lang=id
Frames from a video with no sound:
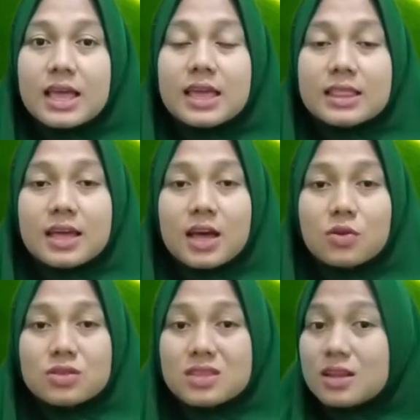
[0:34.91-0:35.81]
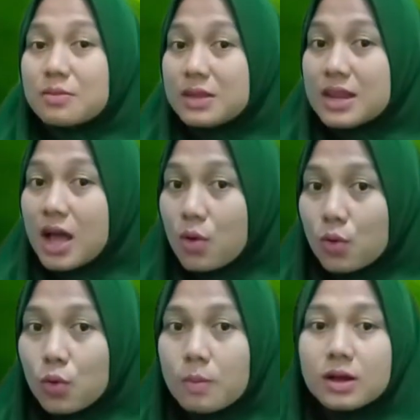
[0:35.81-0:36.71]
kita harus terlebih
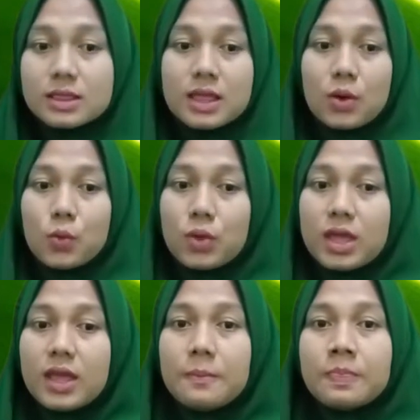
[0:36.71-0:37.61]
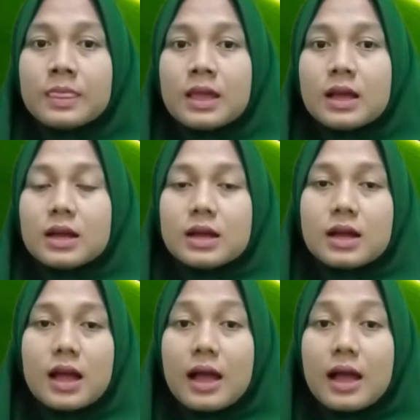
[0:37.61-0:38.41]
dahulu mengetahui uh,